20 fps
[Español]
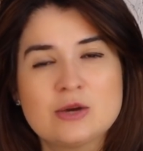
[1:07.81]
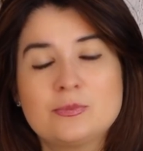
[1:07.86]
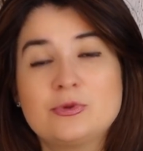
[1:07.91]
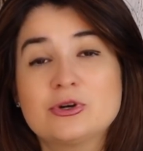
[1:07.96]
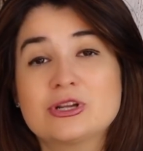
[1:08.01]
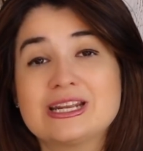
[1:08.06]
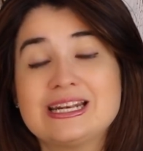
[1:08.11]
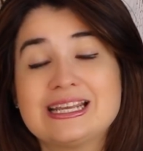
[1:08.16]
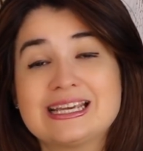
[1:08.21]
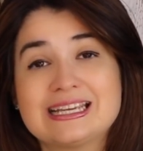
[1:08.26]

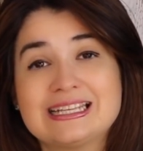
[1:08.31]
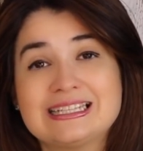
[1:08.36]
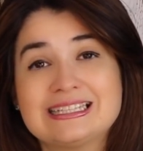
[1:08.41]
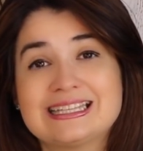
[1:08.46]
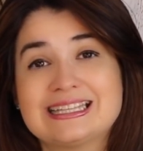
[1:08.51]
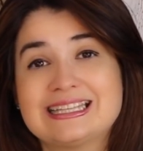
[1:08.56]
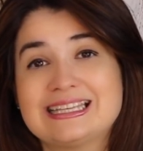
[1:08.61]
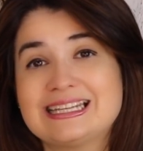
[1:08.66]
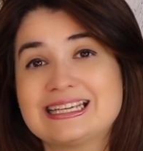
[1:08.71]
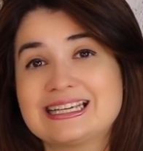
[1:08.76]
porque la
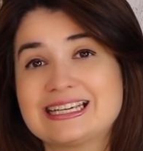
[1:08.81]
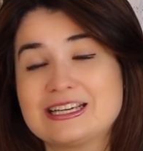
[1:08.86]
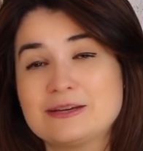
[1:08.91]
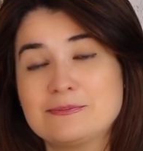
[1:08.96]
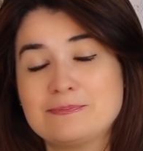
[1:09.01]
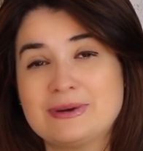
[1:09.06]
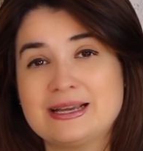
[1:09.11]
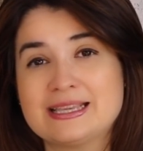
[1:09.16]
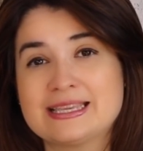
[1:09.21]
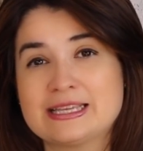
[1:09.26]
gente de LG
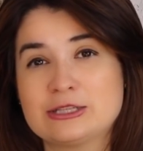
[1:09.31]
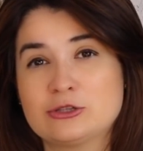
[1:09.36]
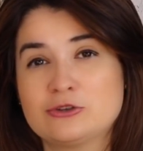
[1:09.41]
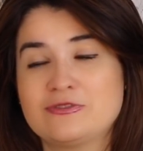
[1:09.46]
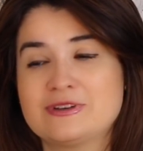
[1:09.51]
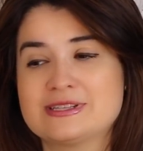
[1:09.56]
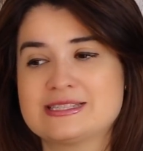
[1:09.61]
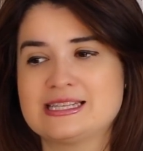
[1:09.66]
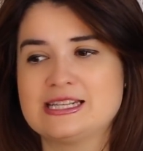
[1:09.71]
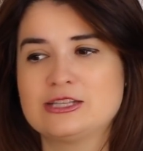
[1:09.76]
España
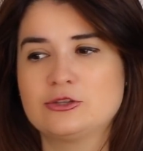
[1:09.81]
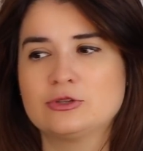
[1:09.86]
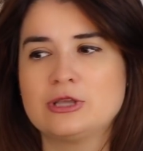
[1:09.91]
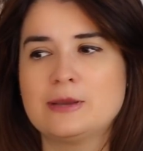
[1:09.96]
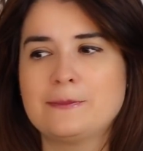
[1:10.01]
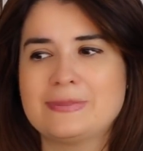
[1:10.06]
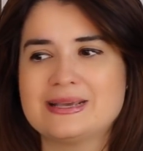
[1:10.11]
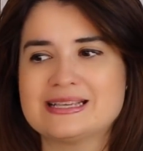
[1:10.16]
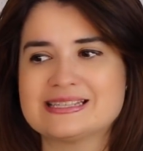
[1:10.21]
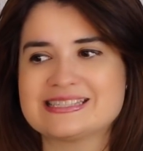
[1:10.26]
nos facilita
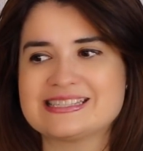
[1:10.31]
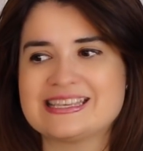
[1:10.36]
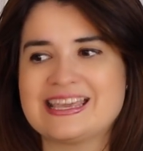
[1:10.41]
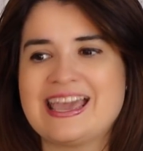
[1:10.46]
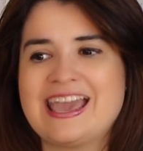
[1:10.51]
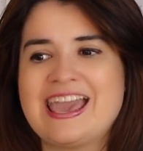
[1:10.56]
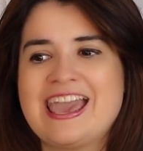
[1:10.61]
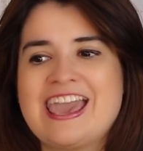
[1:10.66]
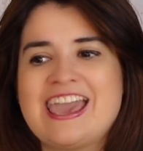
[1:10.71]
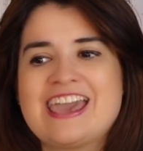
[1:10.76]
una
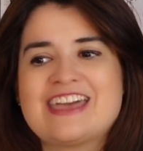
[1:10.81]
especie